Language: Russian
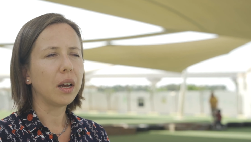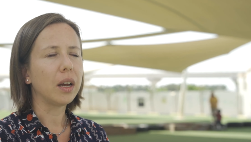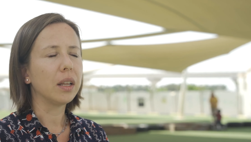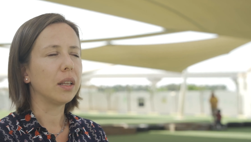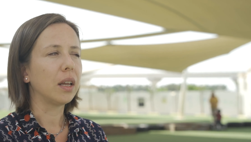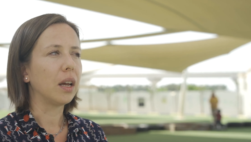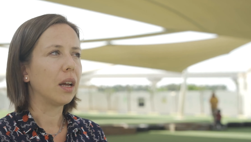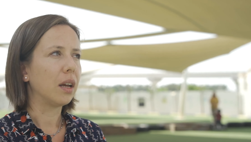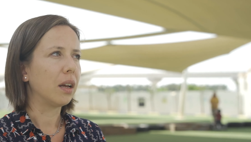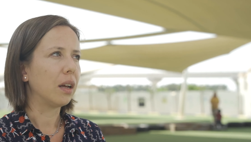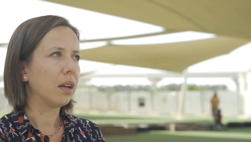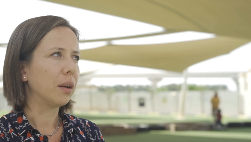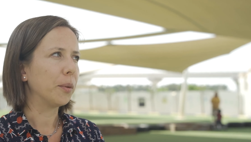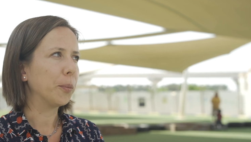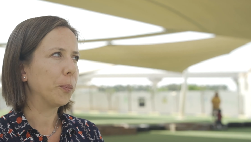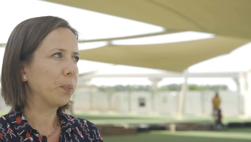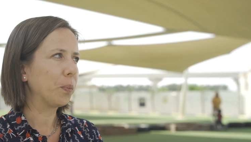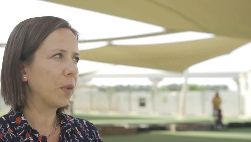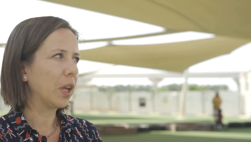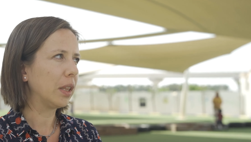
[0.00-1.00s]
Она,
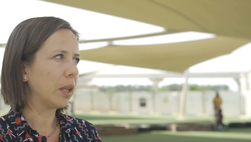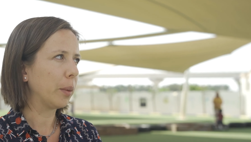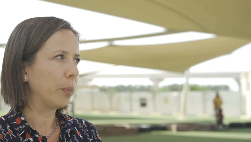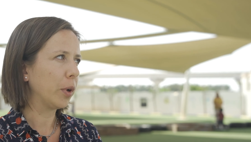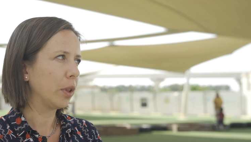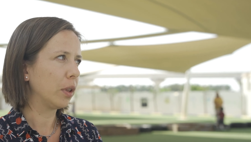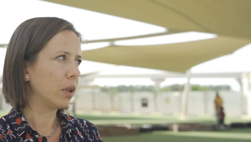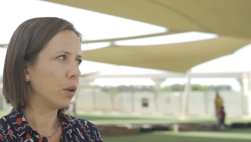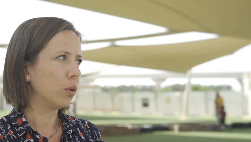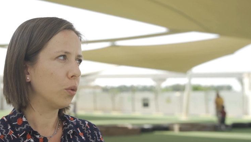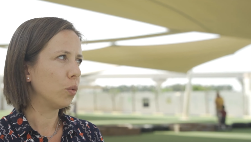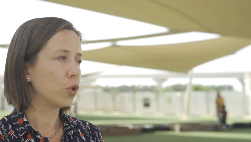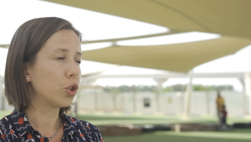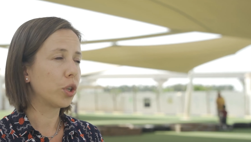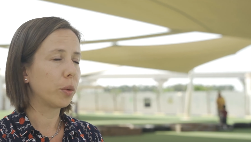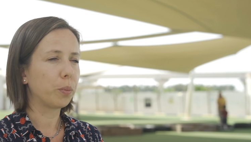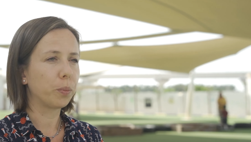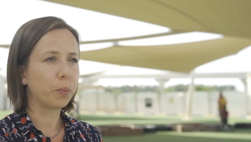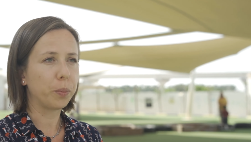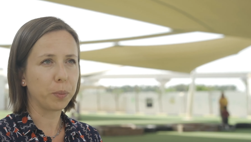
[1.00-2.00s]
это было
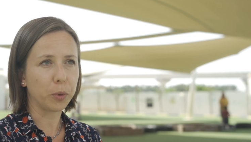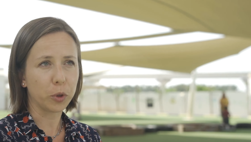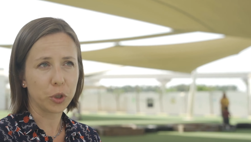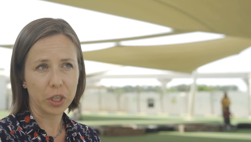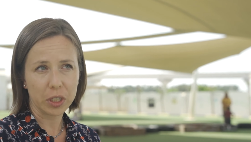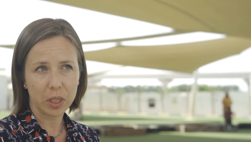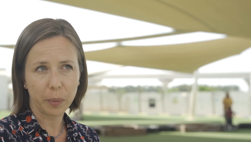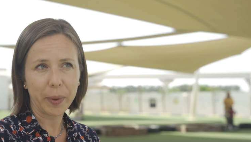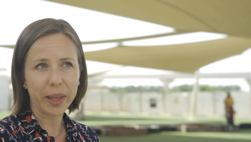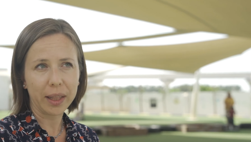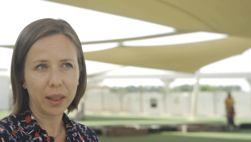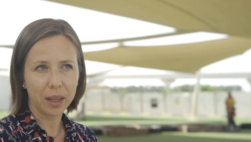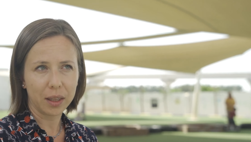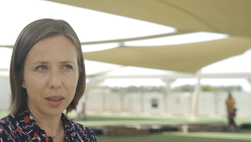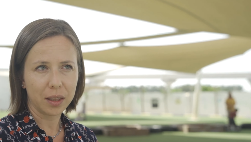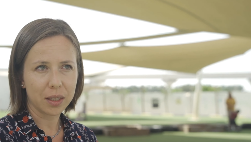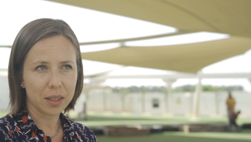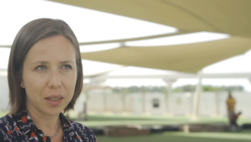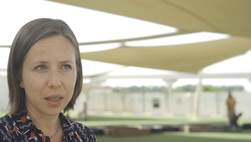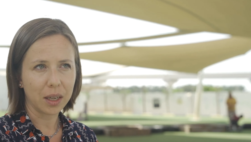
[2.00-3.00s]
уже, получается, 5
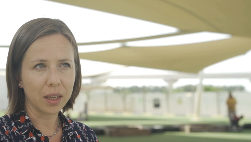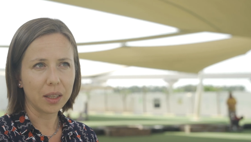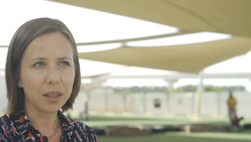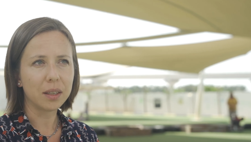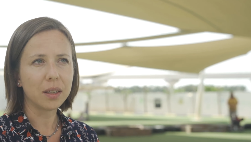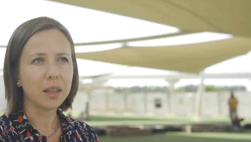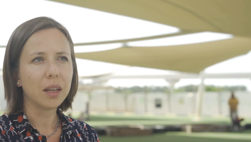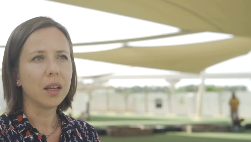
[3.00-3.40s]
лет назад.